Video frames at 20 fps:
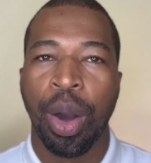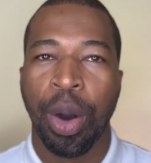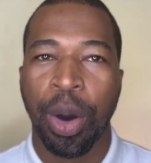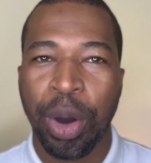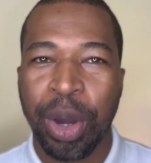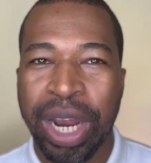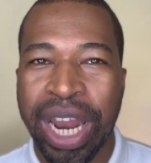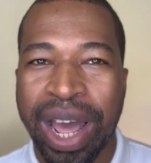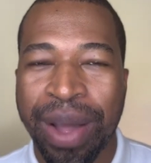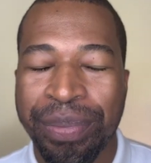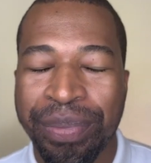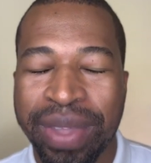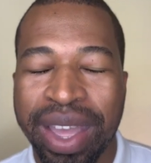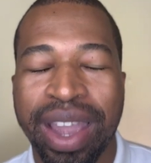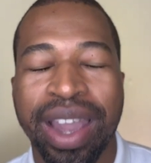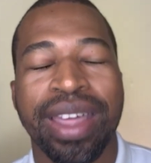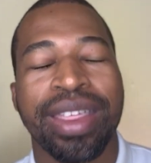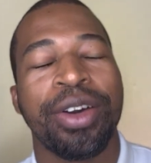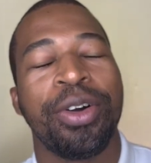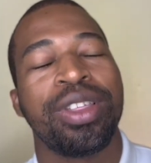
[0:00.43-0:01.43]
Hola,
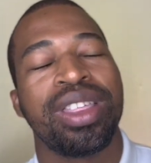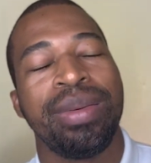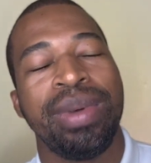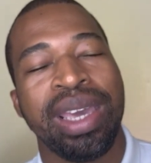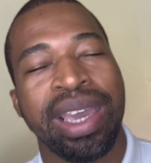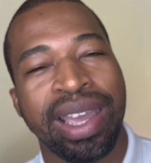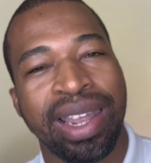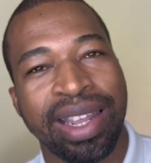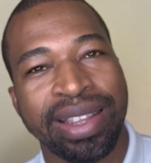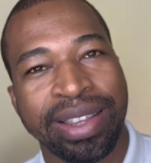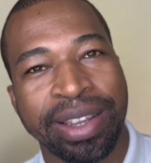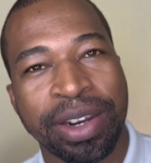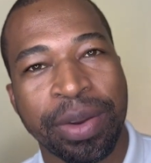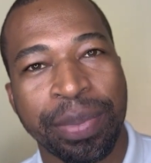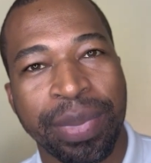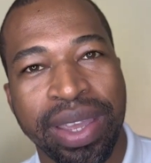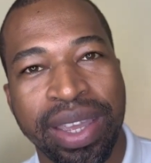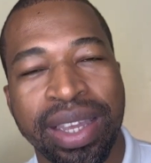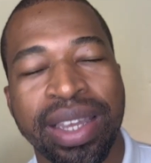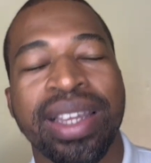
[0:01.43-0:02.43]
es José Miguel
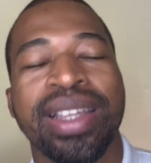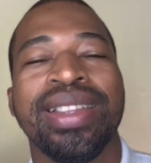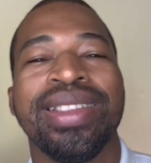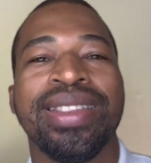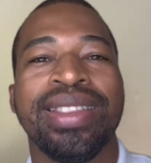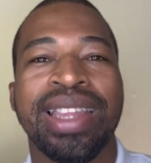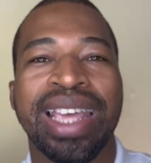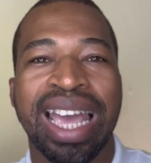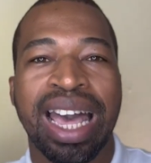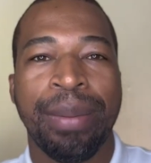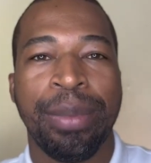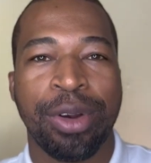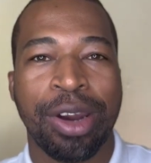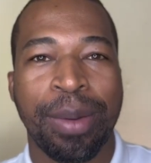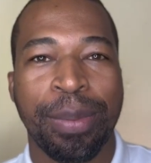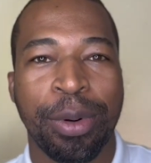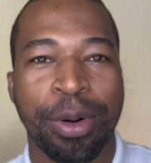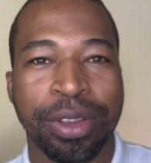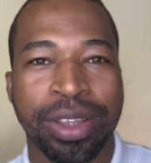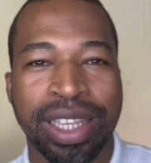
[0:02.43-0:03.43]
Eternopin. Déjame
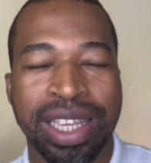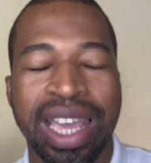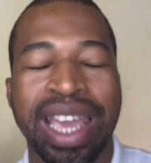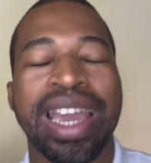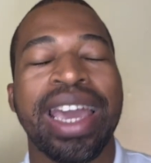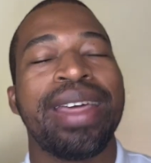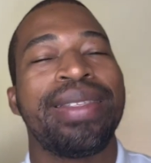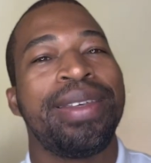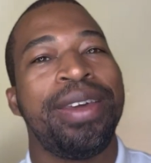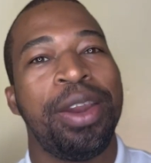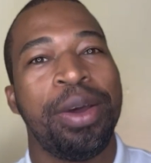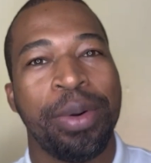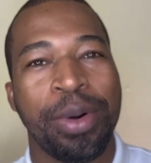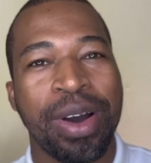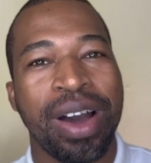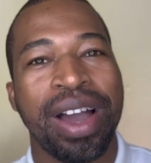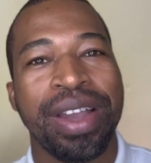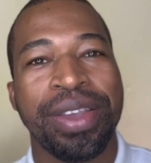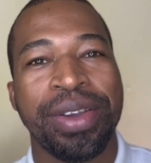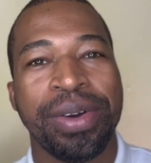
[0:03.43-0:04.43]
orar por ti en este
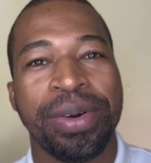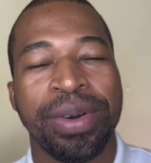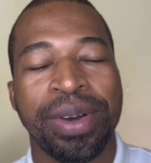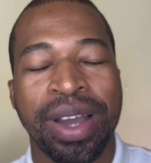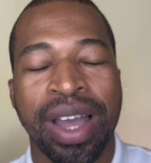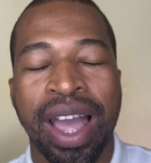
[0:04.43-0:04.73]
nuevo año.